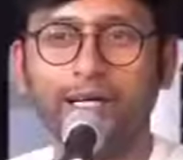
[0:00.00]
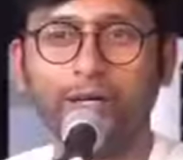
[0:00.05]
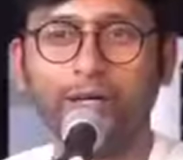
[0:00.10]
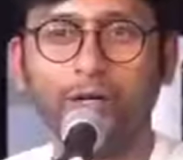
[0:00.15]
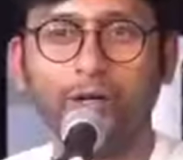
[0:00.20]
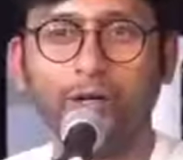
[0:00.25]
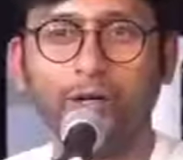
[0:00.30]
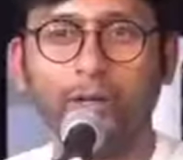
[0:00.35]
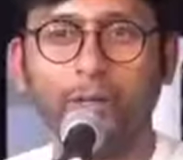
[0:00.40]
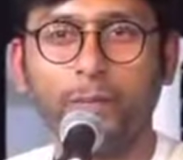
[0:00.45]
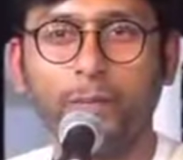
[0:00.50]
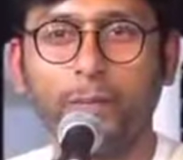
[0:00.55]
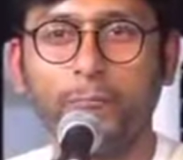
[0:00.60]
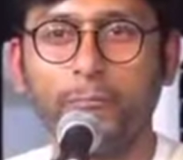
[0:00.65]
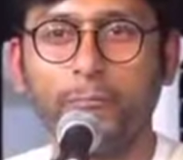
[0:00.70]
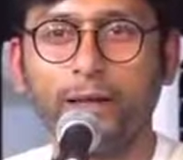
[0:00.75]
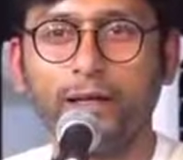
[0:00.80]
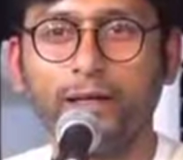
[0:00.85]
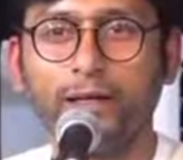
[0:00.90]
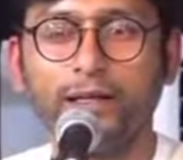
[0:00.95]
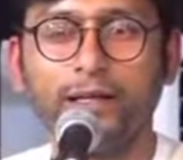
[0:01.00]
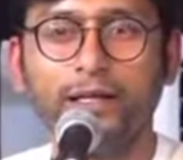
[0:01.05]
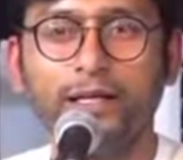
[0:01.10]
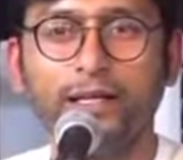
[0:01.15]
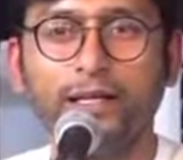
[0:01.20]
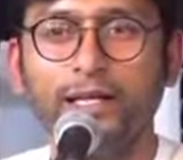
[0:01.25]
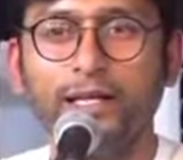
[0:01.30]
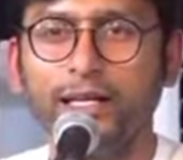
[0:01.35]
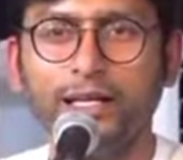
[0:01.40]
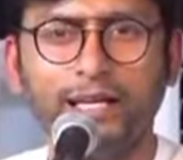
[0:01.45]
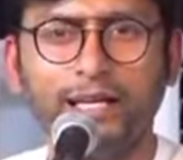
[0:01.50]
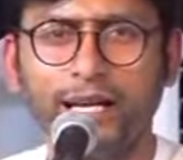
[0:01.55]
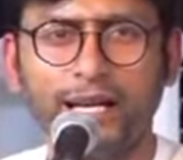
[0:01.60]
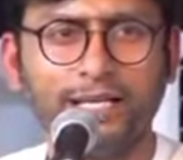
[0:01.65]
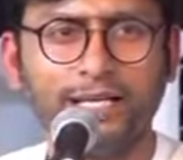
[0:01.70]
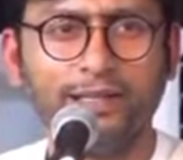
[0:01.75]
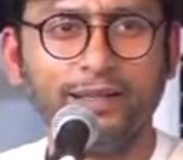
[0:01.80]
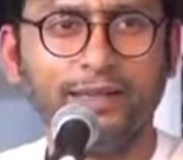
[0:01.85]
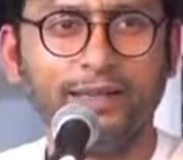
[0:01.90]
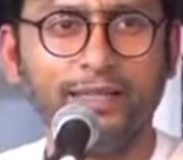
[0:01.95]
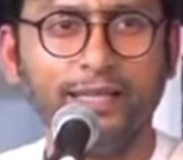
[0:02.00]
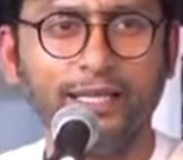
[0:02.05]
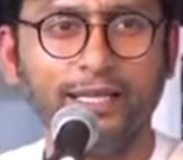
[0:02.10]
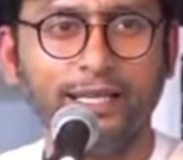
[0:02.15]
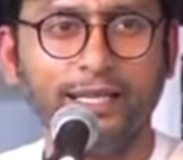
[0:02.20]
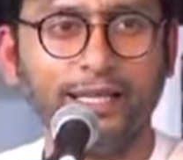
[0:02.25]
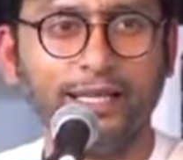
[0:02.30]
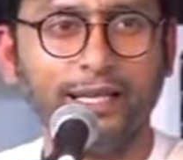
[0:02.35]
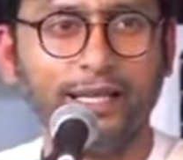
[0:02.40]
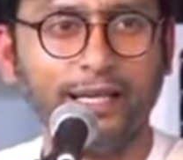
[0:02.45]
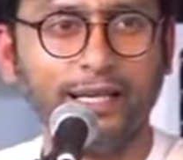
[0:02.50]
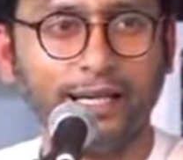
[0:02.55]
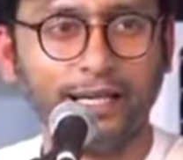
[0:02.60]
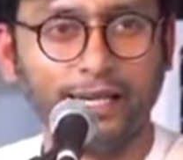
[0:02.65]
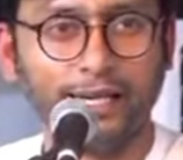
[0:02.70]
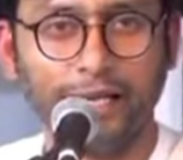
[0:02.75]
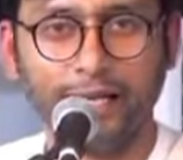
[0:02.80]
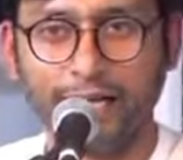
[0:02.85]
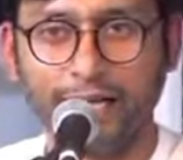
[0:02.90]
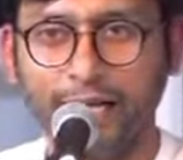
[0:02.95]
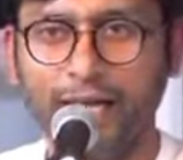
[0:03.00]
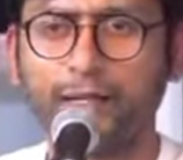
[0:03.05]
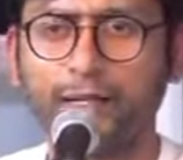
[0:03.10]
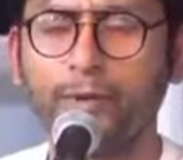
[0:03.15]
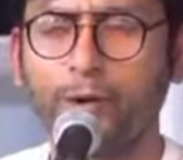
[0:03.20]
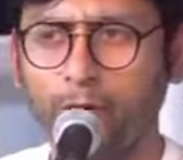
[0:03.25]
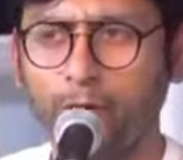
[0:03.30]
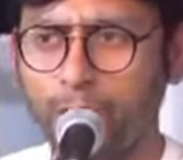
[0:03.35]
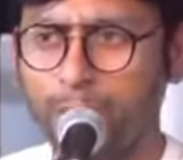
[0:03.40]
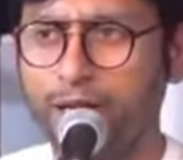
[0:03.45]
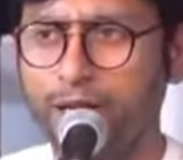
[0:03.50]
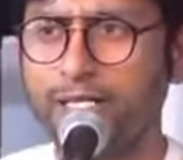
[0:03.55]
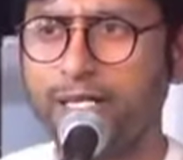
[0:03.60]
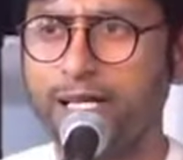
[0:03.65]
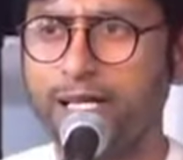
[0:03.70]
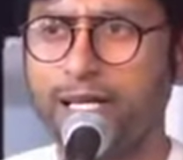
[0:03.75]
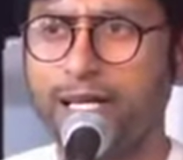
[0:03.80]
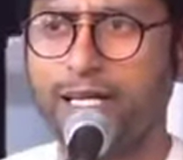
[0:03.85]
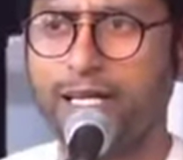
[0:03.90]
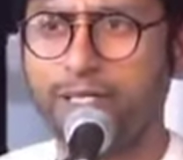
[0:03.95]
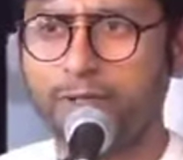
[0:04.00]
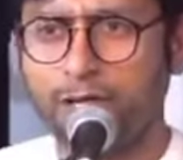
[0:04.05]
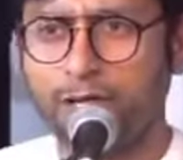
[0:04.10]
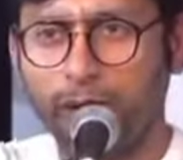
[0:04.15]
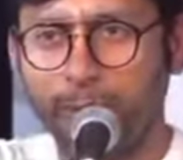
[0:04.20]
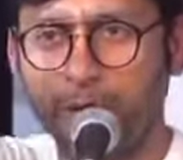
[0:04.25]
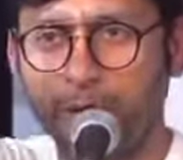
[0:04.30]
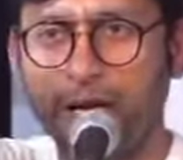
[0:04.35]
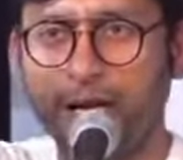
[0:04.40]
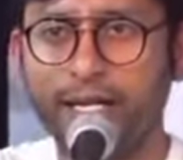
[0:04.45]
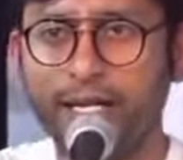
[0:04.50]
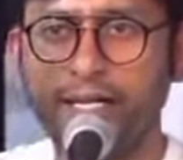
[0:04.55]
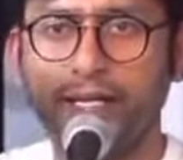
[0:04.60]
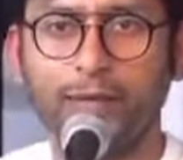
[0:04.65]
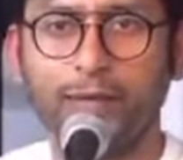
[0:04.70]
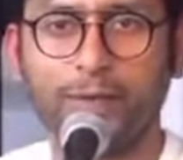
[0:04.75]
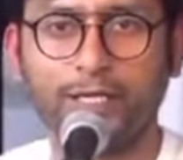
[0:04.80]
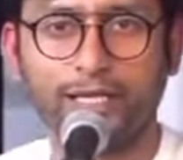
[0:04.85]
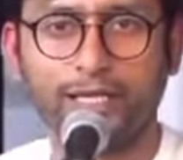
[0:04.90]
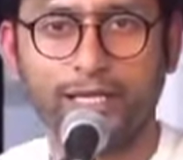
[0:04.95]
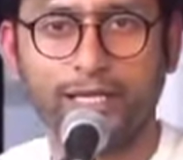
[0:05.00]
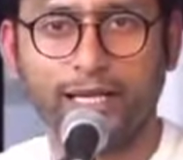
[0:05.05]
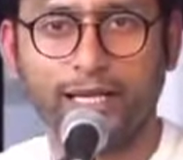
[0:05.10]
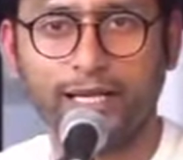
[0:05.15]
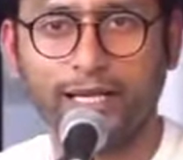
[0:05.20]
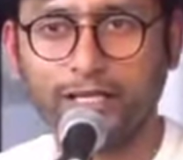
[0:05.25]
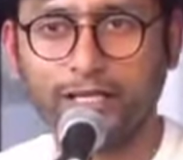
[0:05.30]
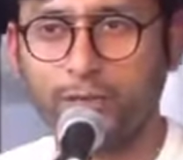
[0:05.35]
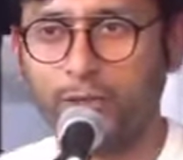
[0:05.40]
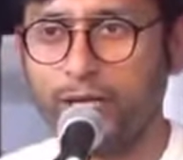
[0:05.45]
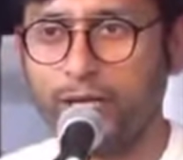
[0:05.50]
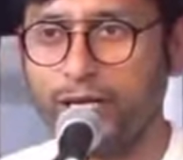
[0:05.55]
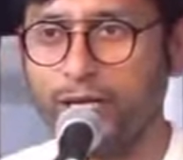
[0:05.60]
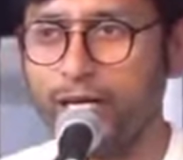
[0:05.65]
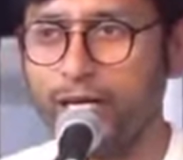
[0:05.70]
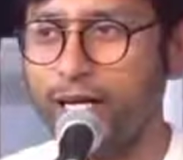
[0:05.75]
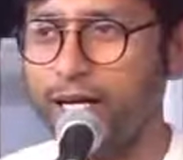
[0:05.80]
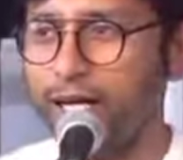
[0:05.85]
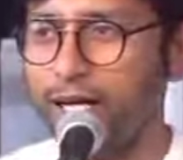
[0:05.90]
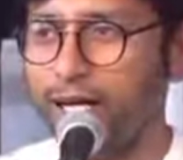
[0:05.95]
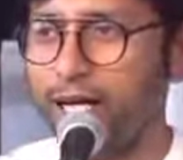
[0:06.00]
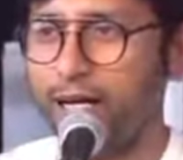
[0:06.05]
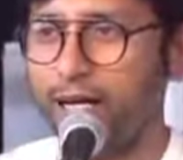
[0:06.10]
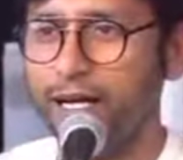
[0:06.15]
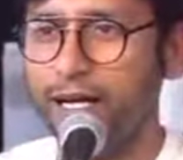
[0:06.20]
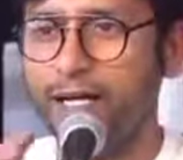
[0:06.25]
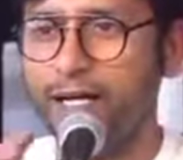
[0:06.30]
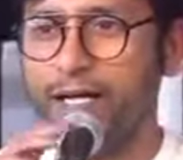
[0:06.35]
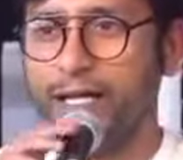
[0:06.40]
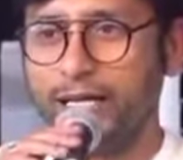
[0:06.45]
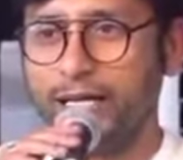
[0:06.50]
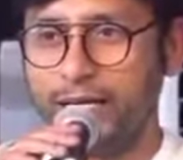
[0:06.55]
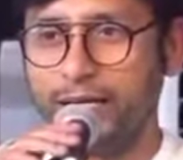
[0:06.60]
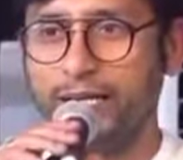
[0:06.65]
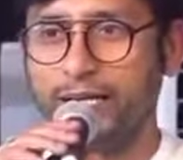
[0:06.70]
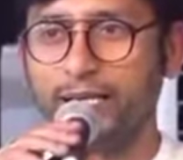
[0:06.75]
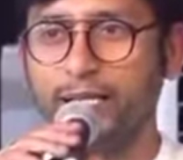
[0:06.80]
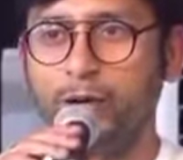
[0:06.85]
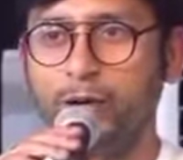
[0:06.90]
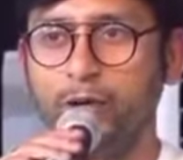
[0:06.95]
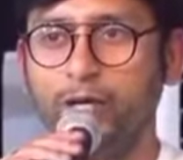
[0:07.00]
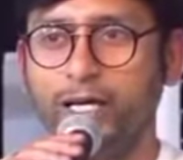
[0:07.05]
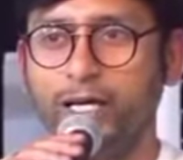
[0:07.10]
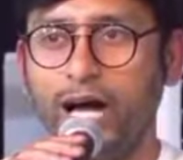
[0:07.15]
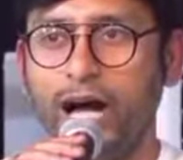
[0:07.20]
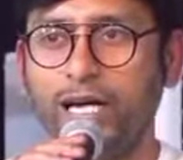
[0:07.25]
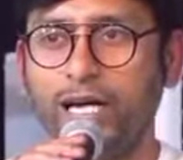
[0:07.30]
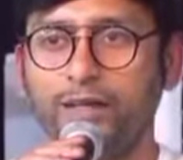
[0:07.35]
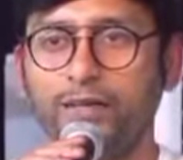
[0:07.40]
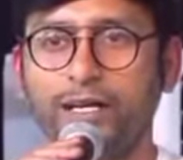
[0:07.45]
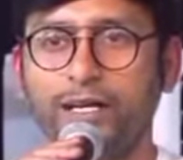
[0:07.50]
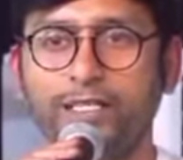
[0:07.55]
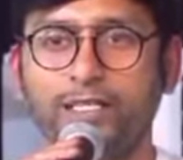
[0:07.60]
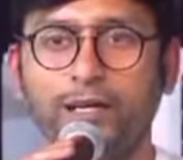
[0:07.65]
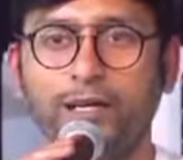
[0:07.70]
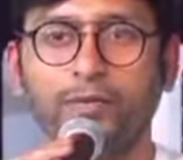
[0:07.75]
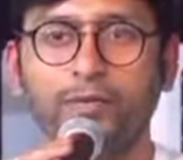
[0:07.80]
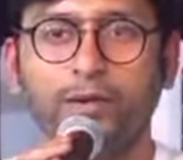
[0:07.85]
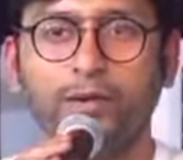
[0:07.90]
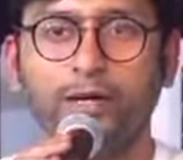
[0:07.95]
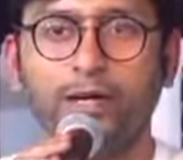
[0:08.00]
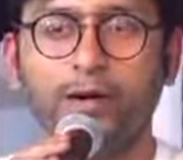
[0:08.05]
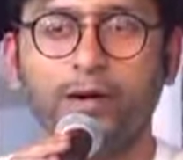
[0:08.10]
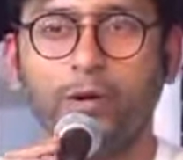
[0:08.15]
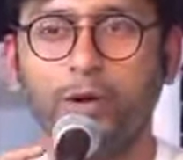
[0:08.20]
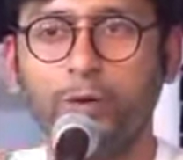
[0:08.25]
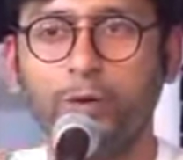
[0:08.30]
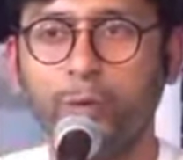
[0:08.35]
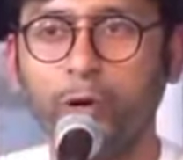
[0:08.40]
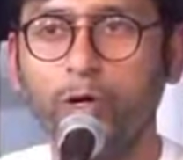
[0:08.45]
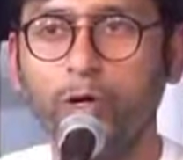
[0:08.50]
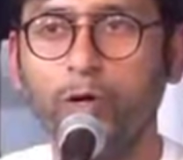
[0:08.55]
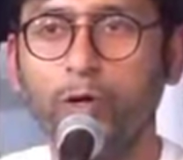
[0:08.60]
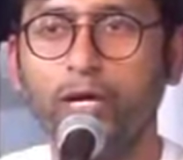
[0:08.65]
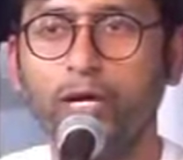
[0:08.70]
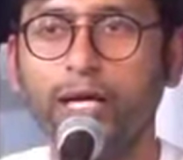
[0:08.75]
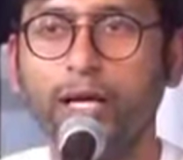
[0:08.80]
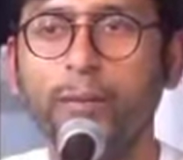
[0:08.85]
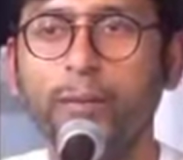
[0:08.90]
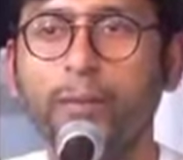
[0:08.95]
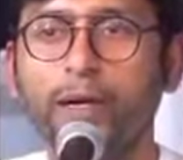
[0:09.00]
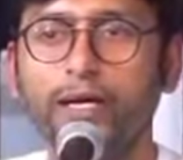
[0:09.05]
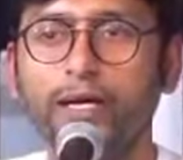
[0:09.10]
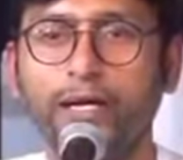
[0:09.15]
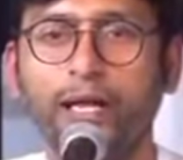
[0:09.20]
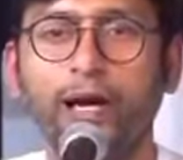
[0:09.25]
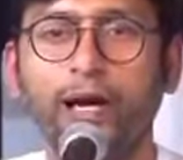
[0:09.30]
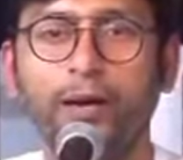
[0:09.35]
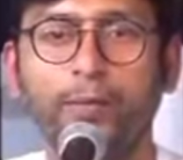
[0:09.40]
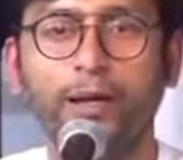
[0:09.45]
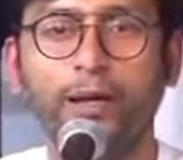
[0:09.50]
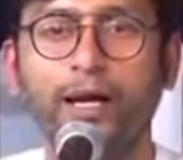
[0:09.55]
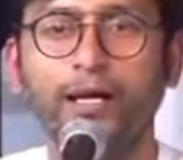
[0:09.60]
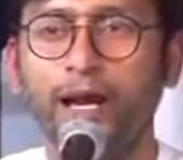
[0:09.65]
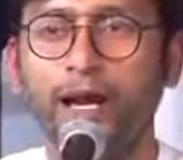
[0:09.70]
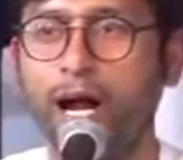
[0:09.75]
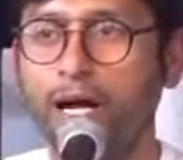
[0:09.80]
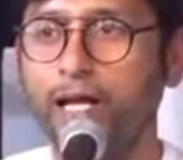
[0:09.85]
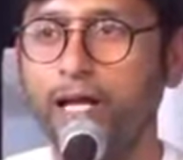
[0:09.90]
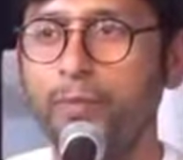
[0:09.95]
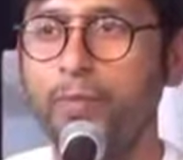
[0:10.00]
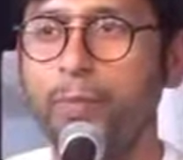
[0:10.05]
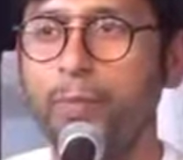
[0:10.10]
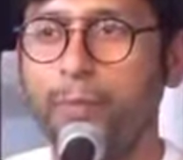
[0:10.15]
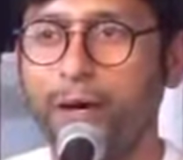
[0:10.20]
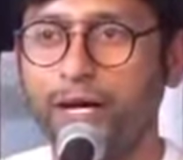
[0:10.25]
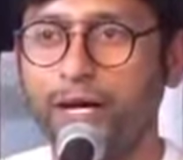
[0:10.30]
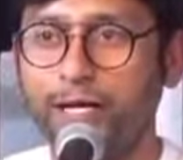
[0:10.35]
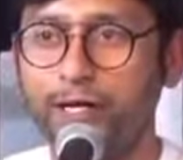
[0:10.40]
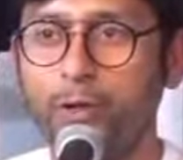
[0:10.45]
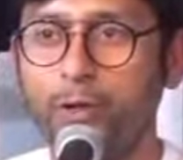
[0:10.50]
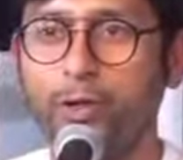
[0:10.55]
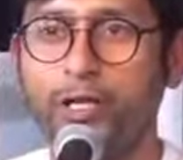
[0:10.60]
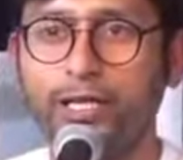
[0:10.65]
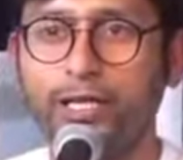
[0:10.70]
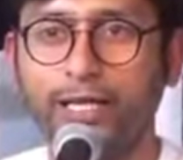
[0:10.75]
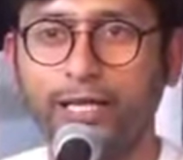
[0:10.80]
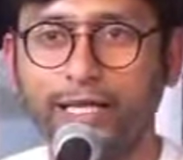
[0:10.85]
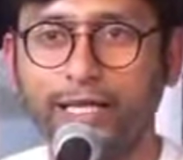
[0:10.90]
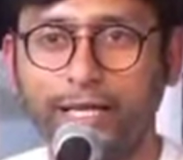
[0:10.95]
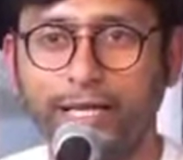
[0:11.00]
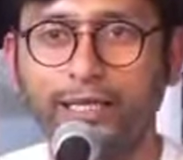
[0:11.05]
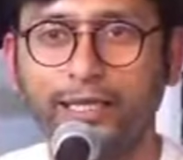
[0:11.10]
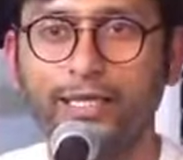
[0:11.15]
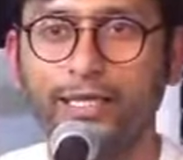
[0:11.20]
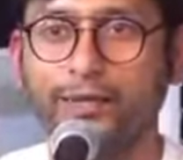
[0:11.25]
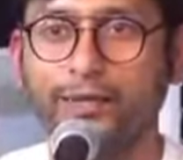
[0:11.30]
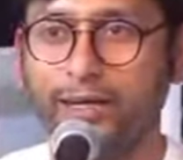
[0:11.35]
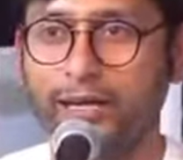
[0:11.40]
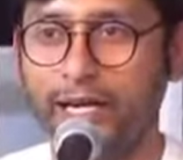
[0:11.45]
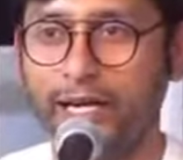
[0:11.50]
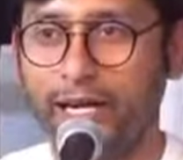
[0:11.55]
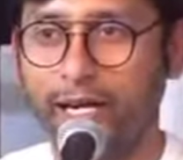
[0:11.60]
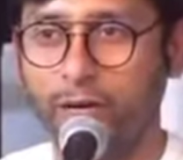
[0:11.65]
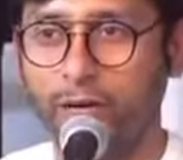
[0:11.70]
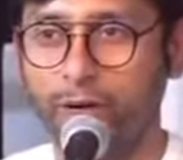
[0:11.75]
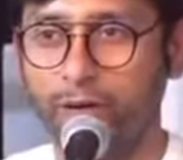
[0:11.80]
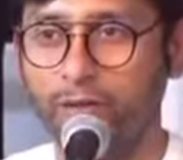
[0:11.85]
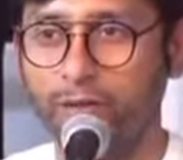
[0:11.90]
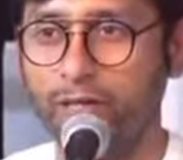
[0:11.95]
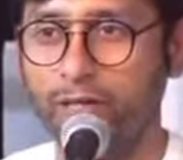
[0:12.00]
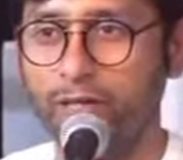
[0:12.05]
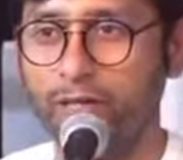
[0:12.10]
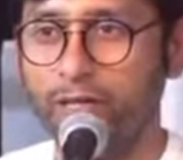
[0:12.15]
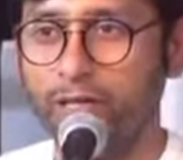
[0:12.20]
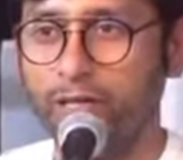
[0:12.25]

தான் இருக்கணும் இல்லை நான் இதில் வந்து எல்லாருக்குமே உங்கள் பசங்களுக்கே தான் சொல்கிறேன் பின்னாடி இருக்கிற பசங்களுக்கே தான் சொல்கிறேன் இந்த ஒரு நாலு வருஷம் ஒரு பொண்ணு கூட எப்படி நேர்மையாக நாணயமாக பழகணுன்றதை நீங்கள் கற்றுக்க வேண்டிய இடம்